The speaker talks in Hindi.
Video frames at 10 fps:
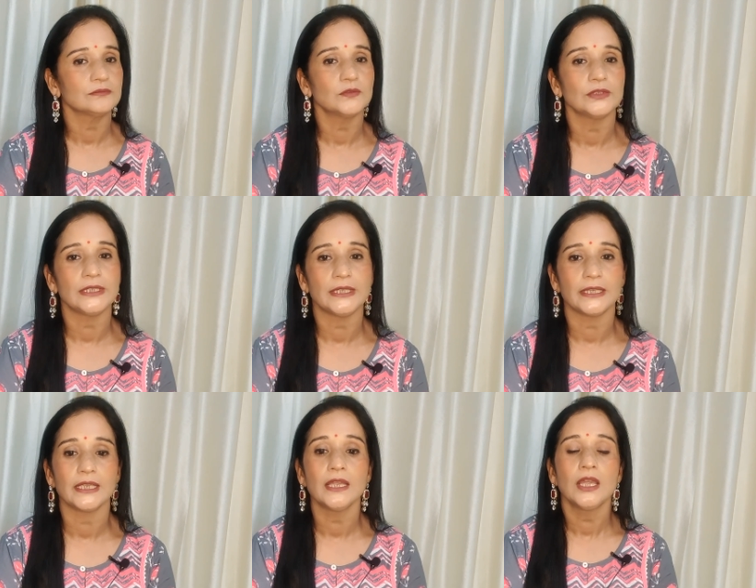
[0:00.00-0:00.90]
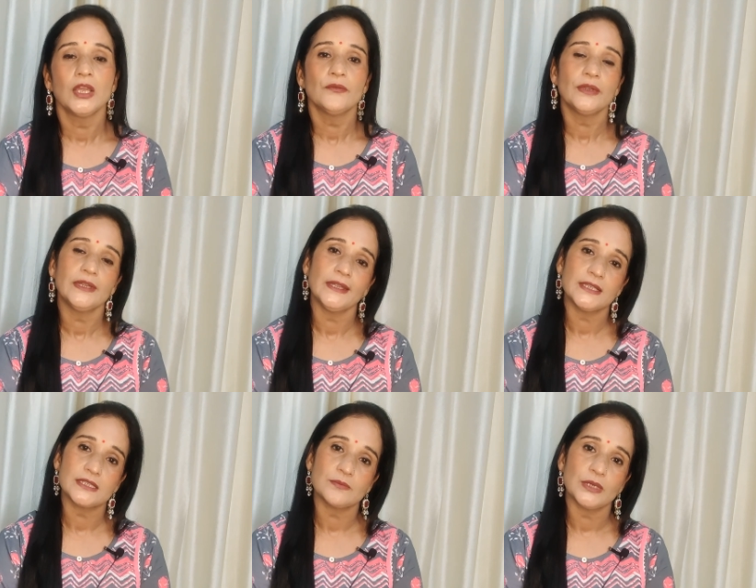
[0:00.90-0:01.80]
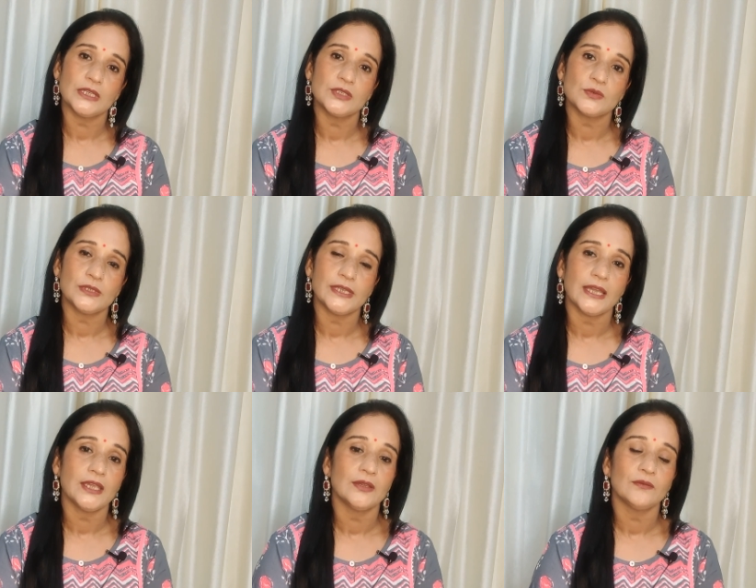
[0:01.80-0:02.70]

वो ले लेंगे फिर नेक्स्ट मैंने जो लिया है